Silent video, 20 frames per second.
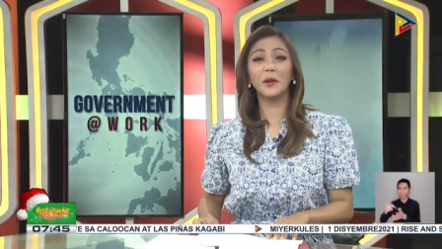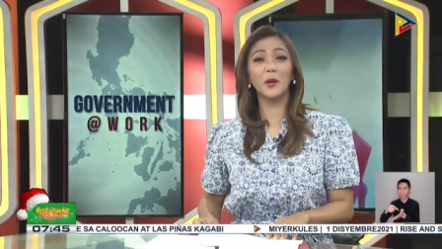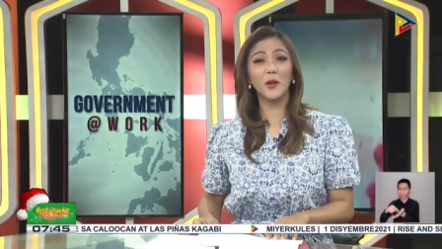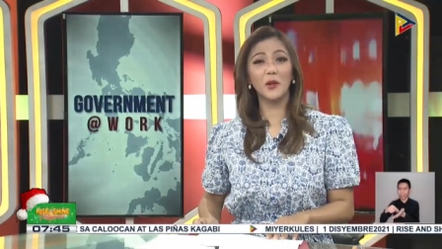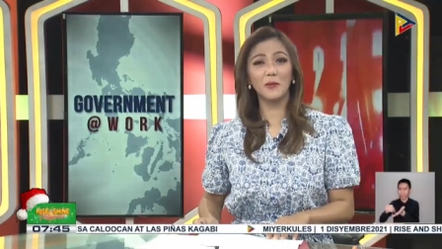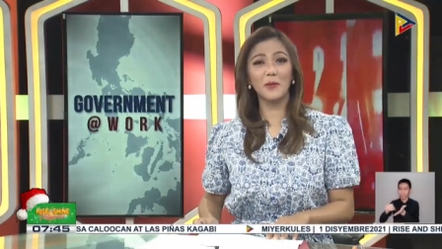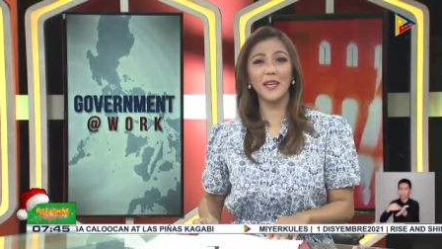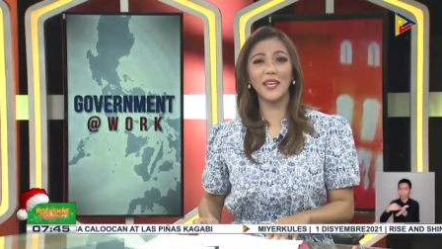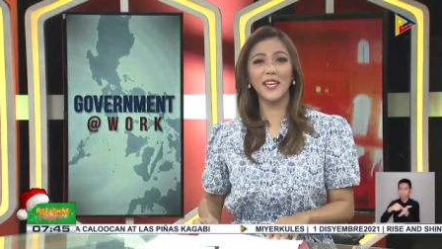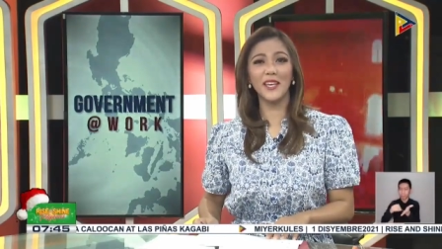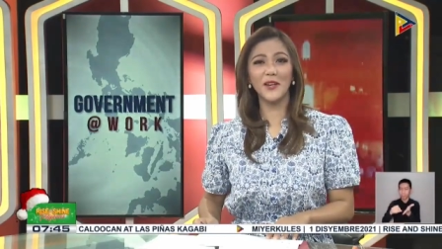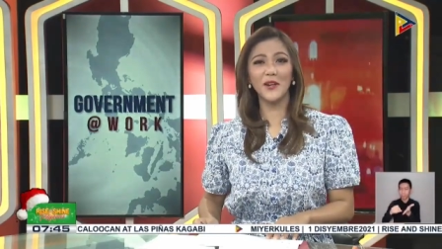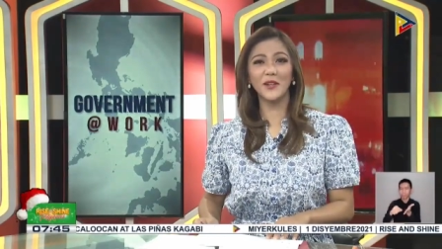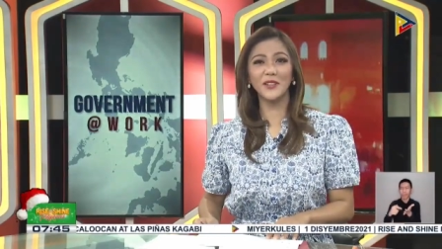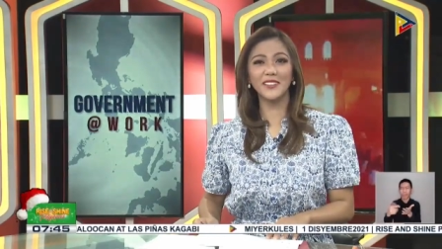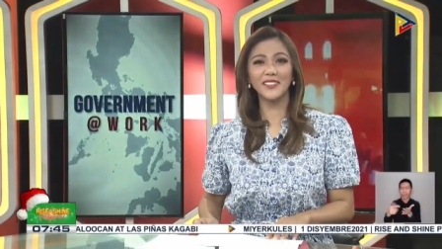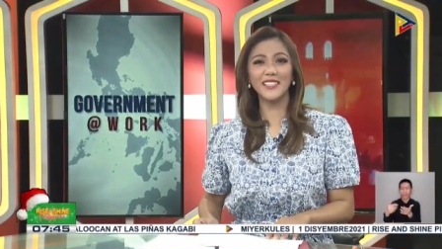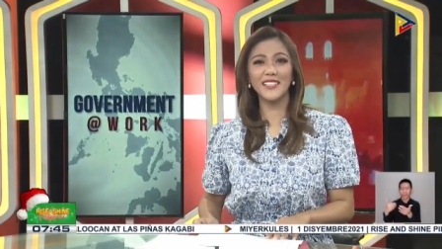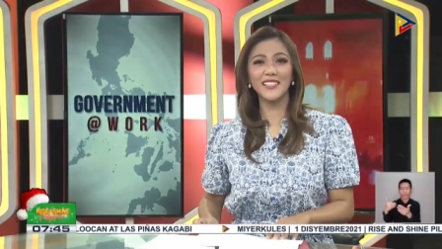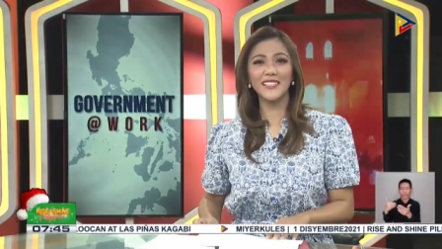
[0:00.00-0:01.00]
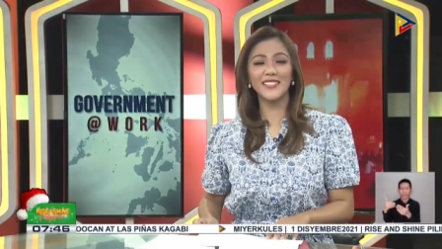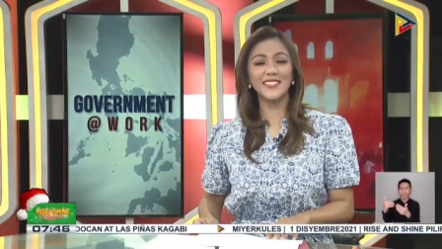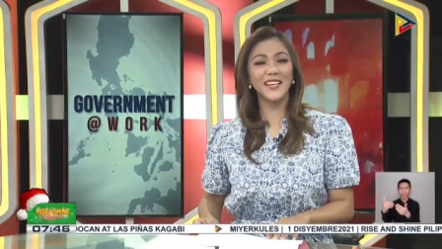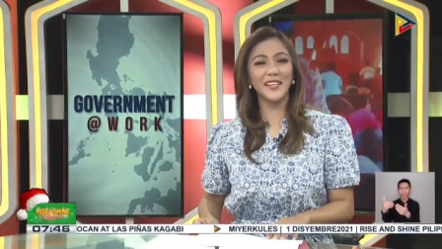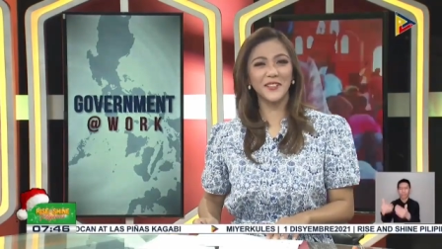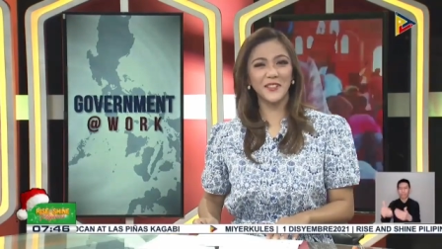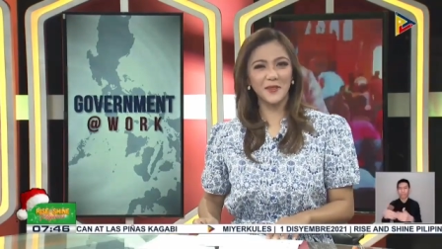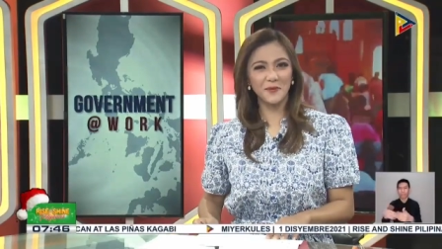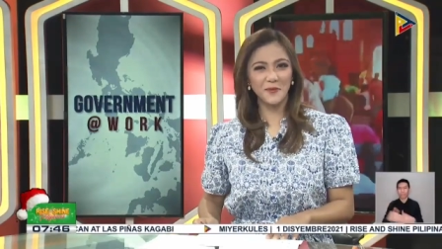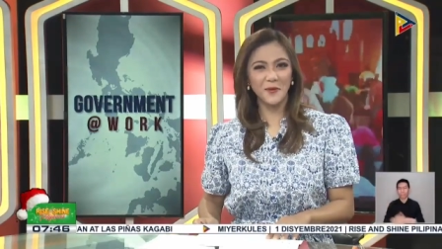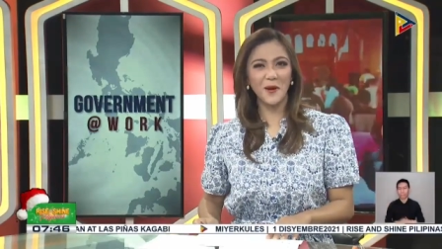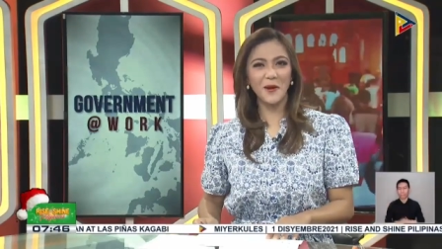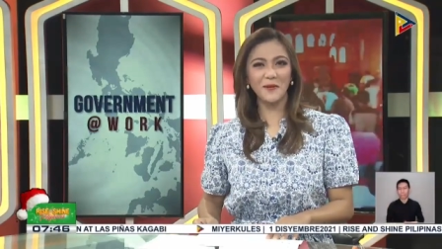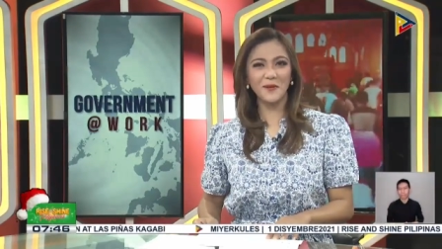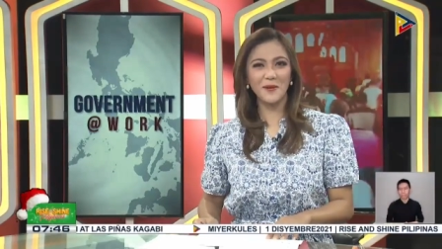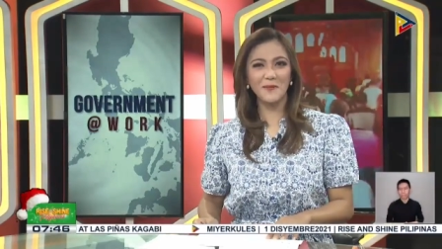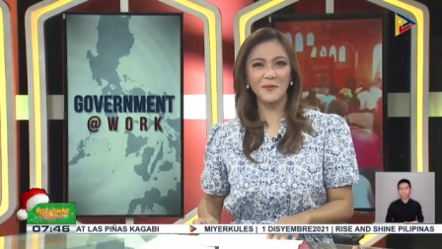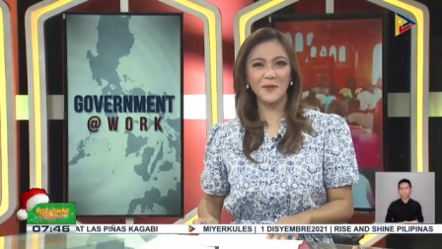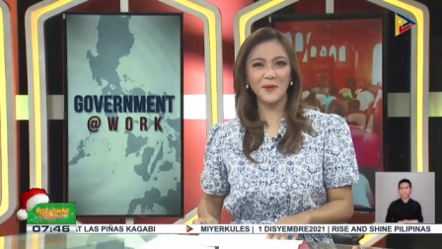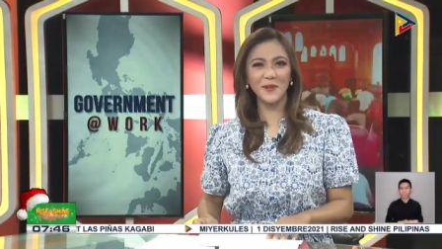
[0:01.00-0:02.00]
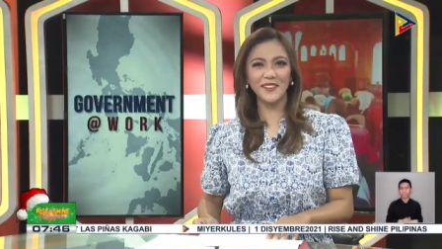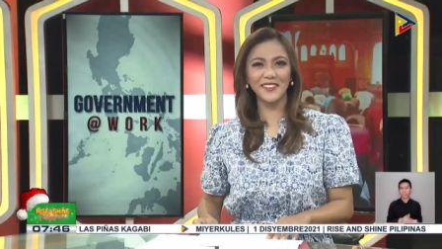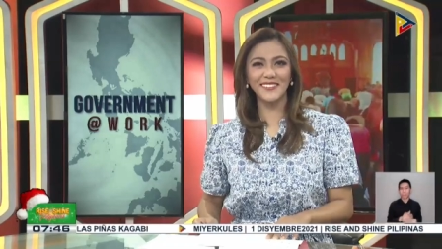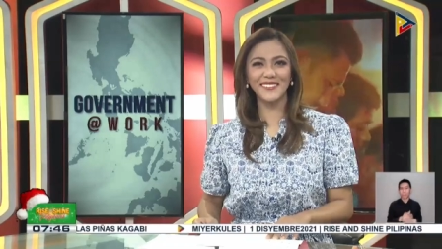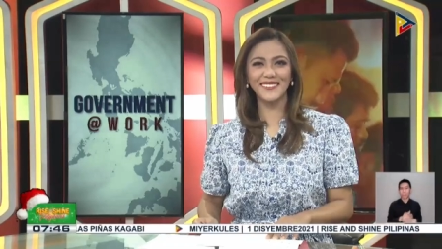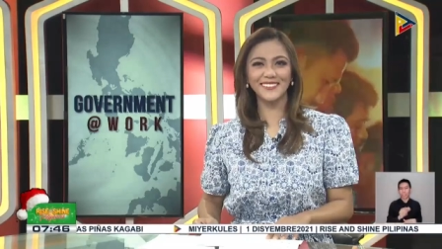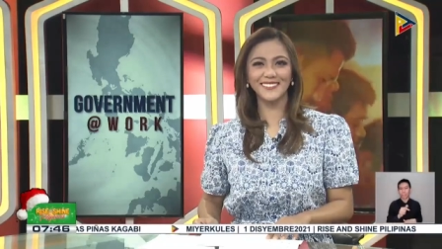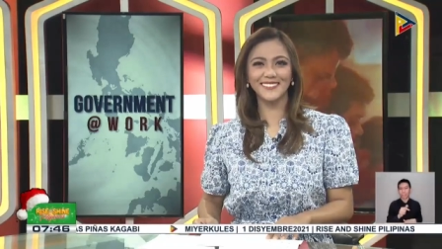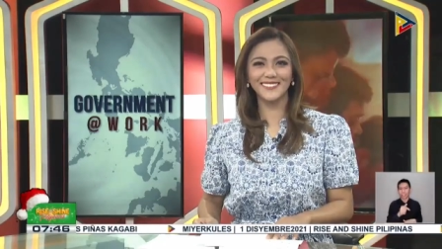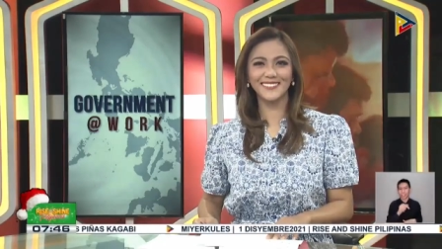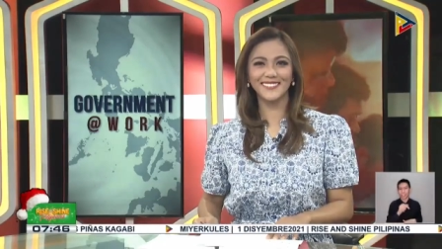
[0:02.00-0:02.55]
parol making contest. Narito po ang report